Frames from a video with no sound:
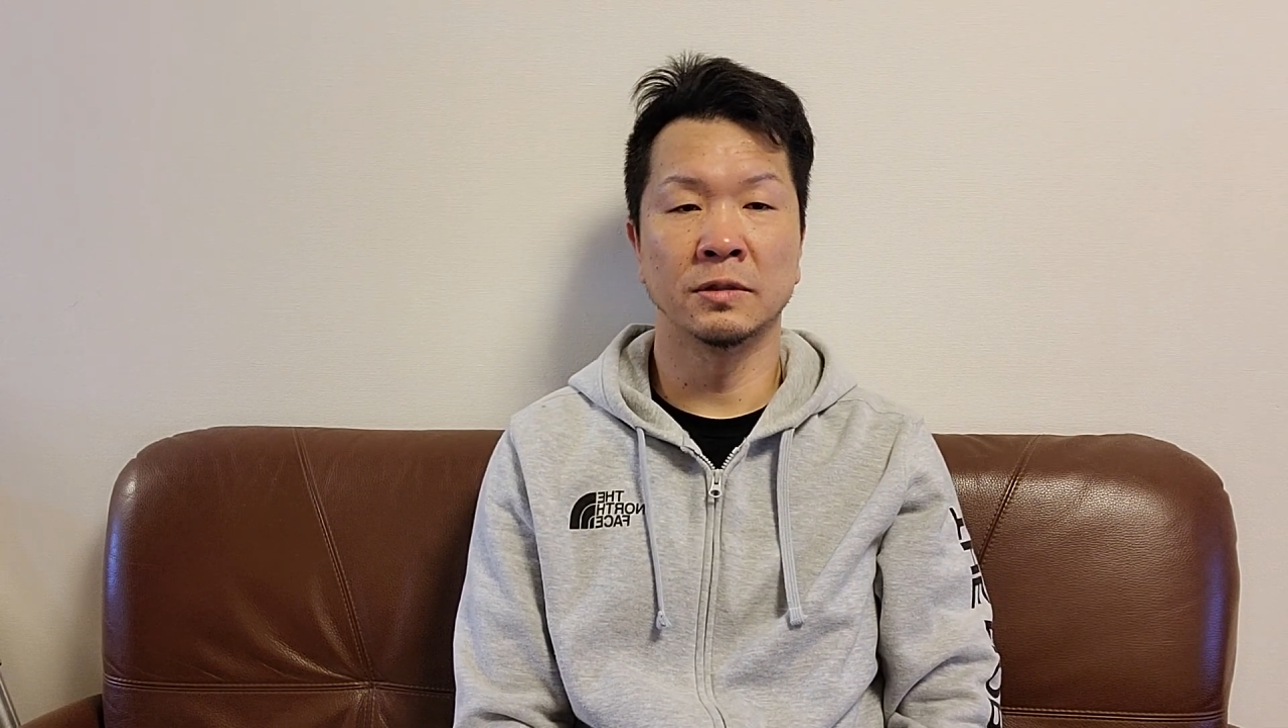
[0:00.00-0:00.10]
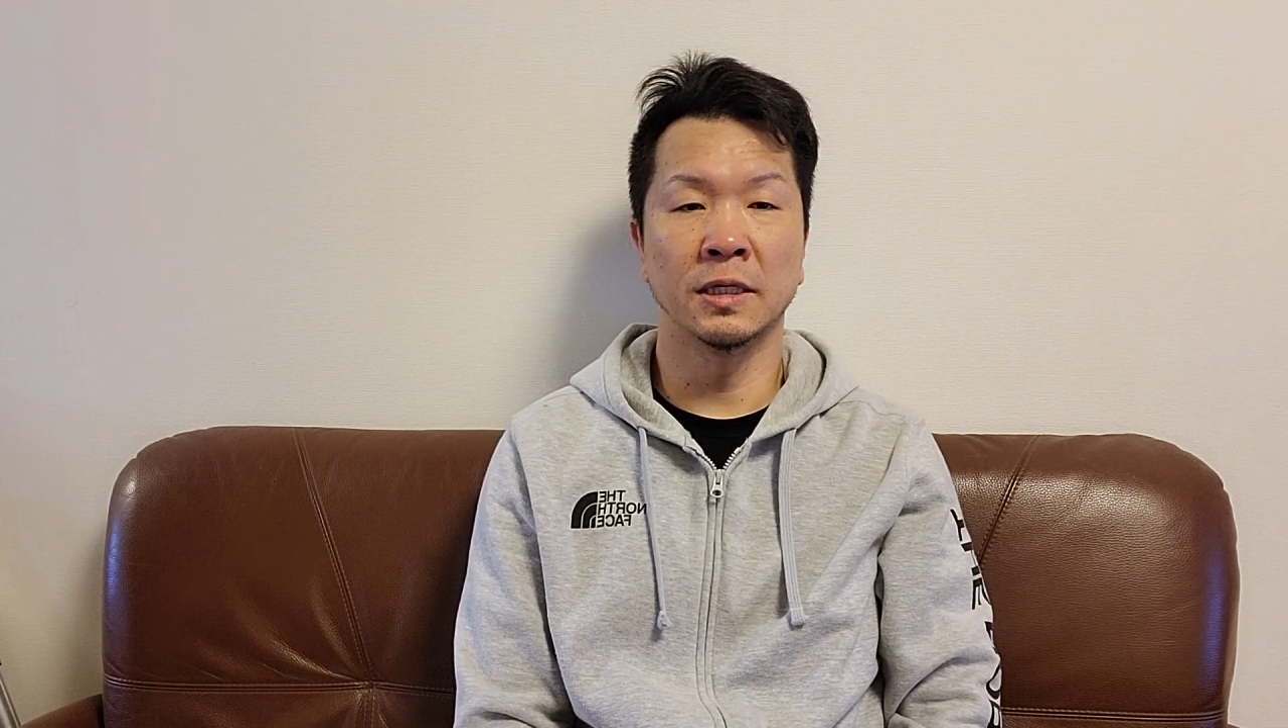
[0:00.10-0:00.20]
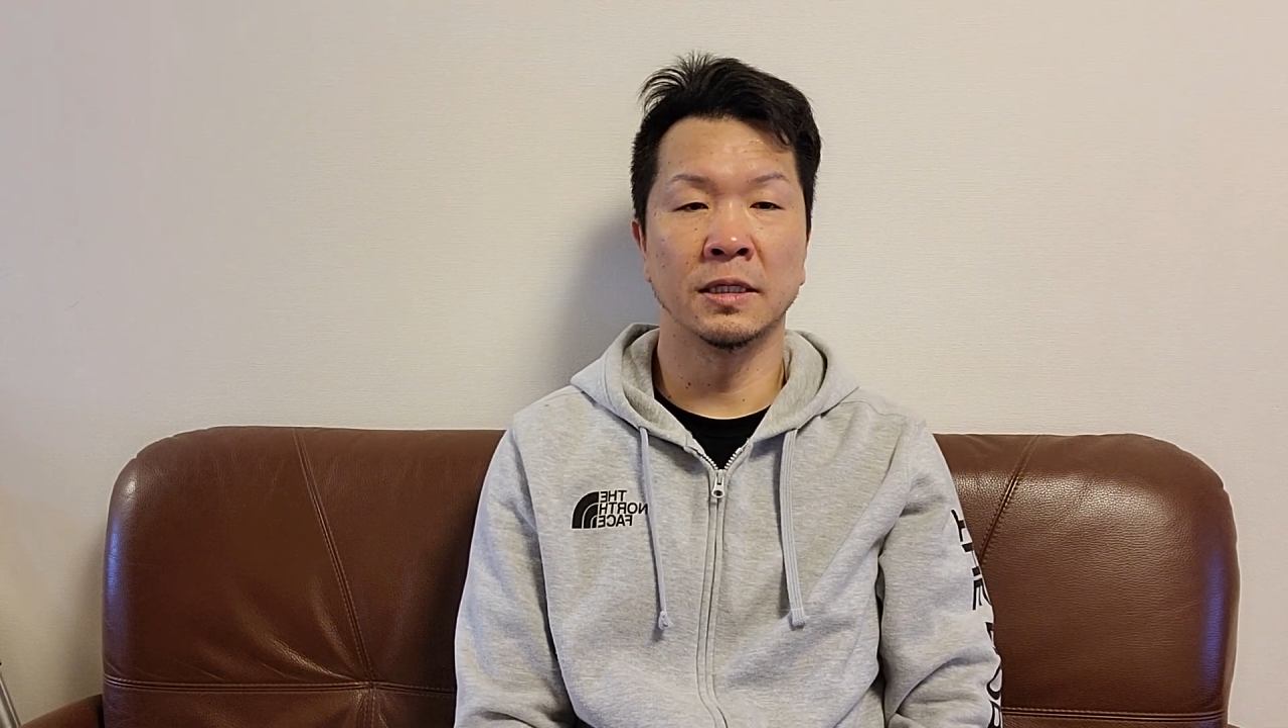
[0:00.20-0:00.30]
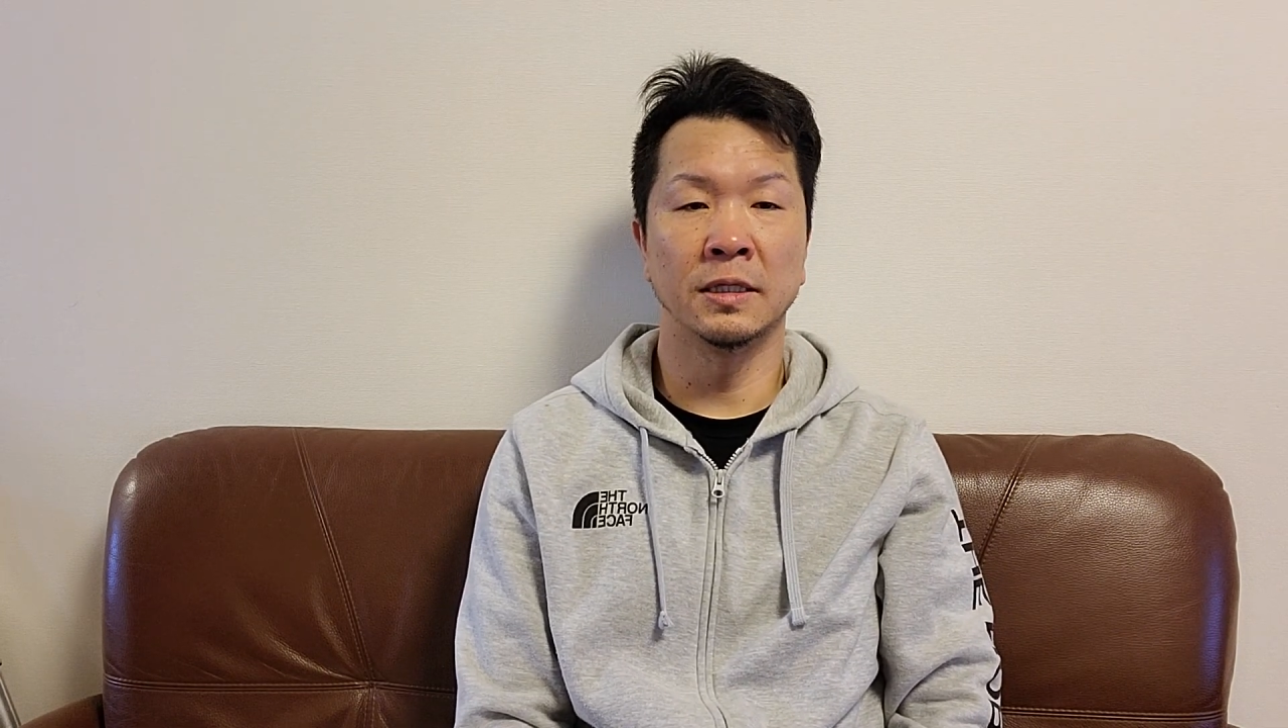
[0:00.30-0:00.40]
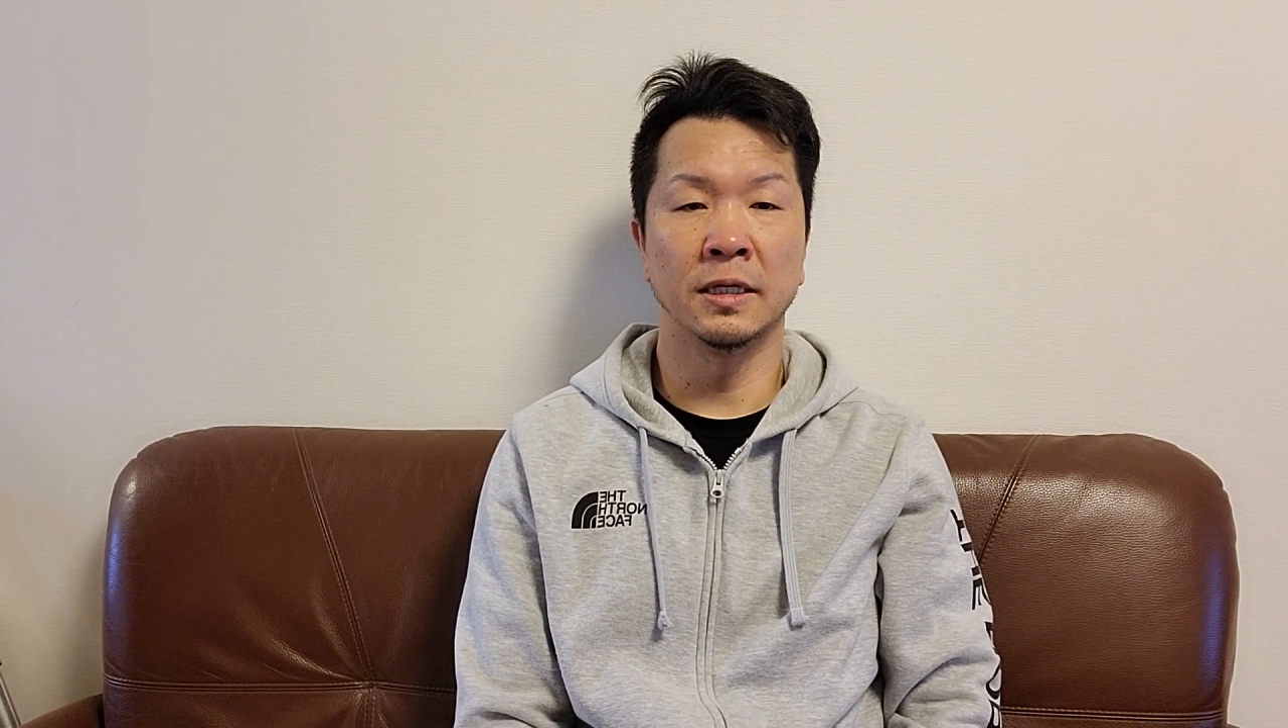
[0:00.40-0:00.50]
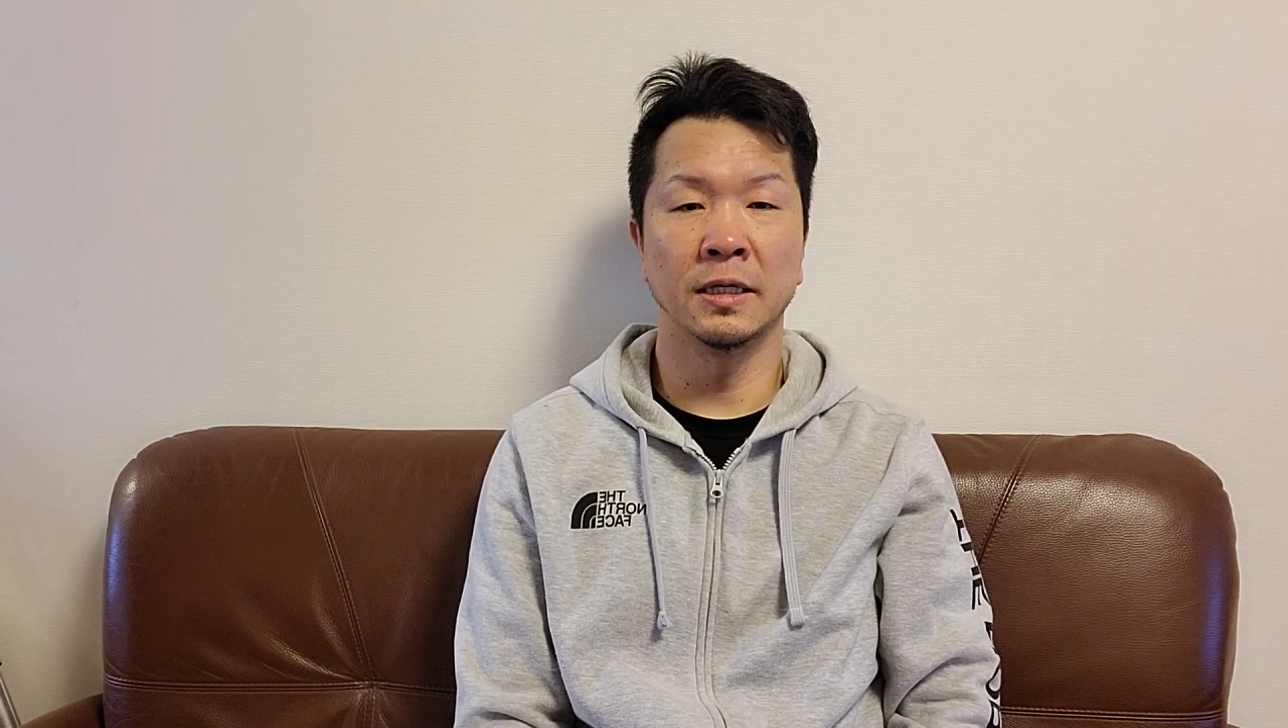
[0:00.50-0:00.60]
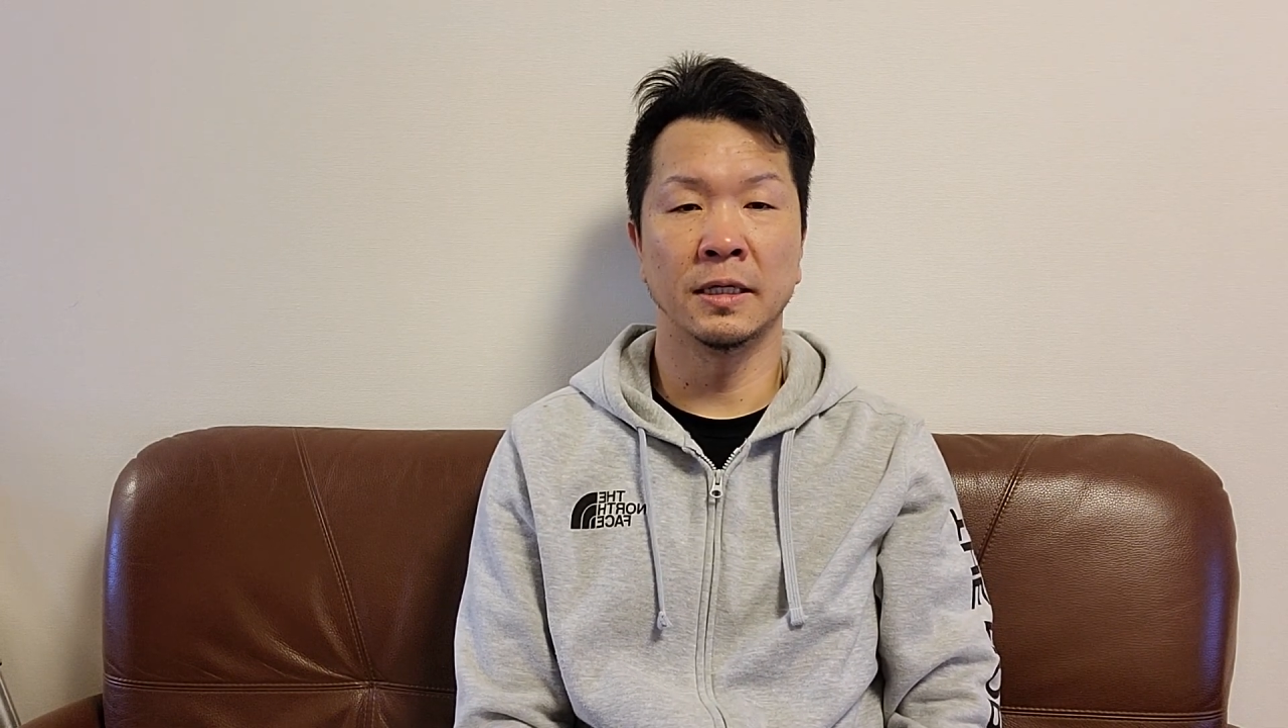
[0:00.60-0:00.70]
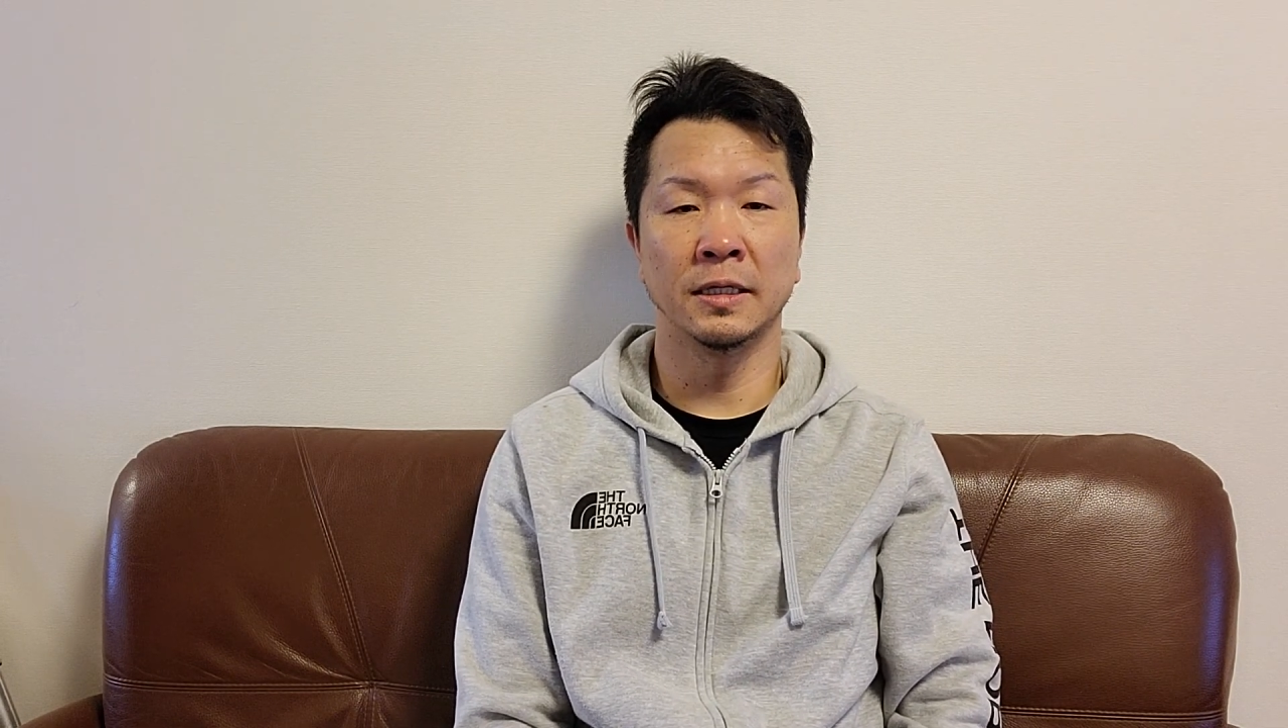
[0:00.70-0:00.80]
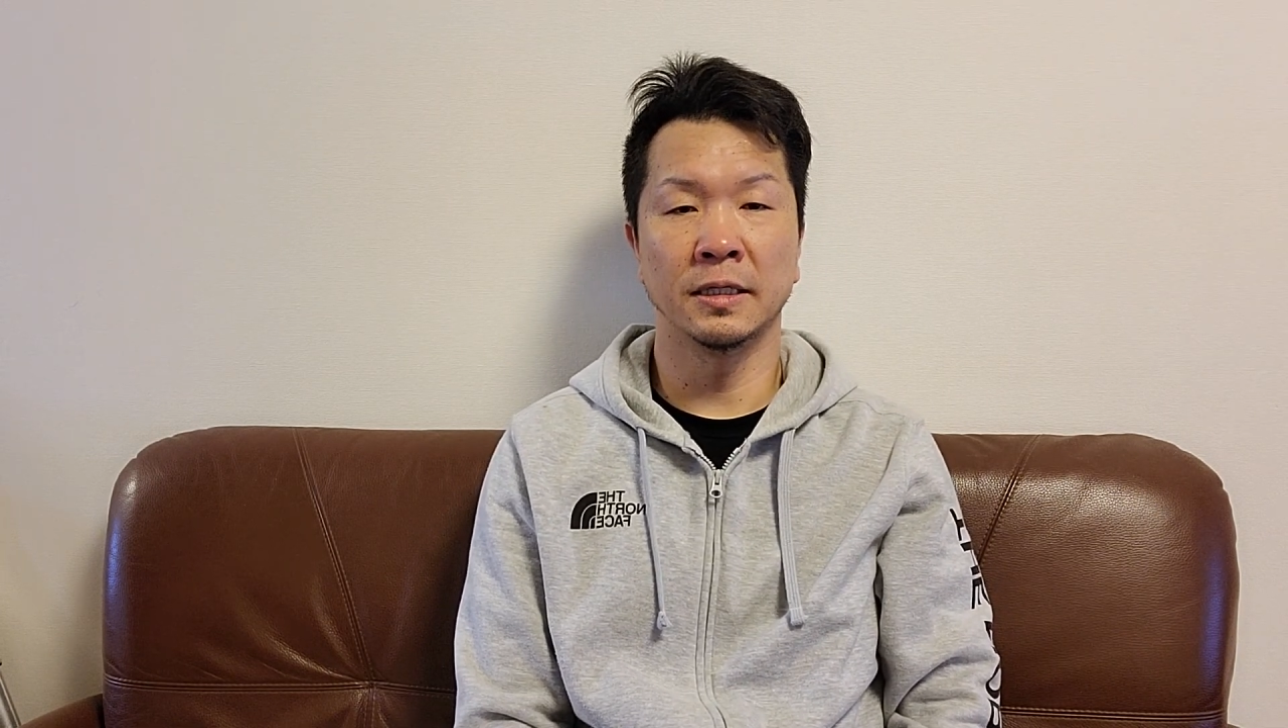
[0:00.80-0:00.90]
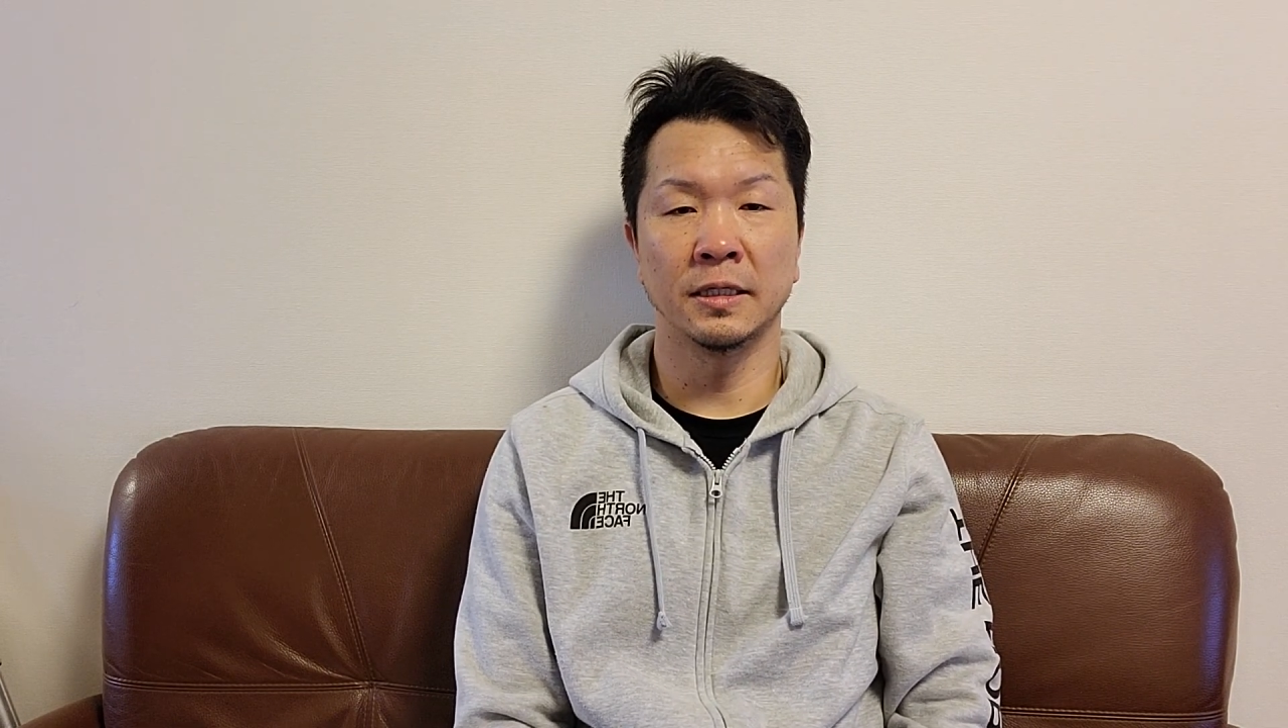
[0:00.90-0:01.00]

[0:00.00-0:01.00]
教えて